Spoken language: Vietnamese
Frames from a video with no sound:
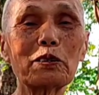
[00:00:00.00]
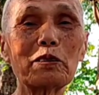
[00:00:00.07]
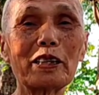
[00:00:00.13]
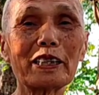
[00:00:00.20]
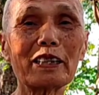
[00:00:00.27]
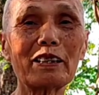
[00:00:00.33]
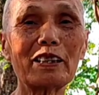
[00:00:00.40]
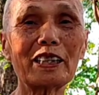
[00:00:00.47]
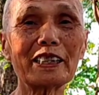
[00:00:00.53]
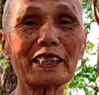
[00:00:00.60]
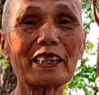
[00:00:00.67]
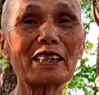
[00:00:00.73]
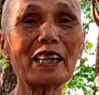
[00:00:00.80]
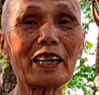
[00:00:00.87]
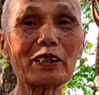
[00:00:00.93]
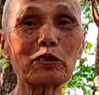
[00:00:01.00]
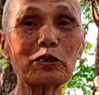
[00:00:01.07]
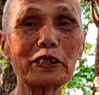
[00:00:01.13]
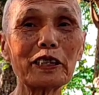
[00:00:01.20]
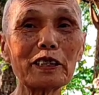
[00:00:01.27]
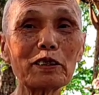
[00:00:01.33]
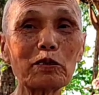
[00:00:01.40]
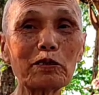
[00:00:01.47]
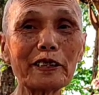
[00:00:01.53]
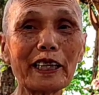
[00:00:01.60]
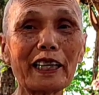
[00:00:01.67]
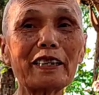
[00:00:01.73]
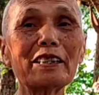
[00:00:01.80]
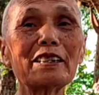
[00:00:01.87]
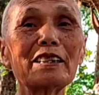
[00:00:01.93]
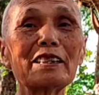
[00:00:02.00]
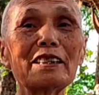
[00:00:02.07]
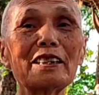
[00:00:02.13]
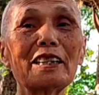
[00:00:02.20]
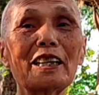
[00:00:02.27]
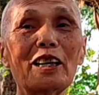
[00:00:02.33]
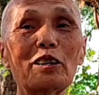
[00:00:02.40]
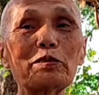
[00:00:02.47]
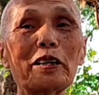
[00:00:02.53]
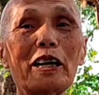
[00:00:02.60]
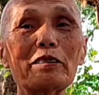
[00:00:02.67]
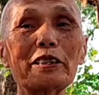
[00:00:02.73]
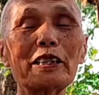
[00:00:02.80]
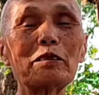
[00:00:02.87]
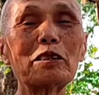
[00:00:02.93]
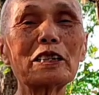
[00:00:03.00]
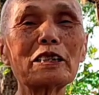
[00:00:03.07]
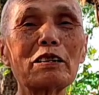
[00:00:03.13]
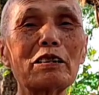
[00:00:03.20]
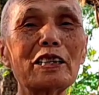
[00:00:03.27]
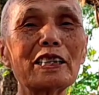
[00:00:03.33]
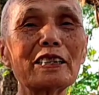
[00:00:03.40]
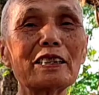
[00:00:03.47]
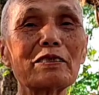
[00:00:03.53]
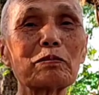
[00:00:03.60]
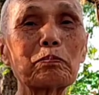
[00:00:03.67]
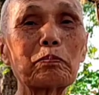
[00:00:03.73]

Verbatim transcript: cho hoàn toàn trở lại cứu vớt chúng sanh học đạo vị hoàn toàn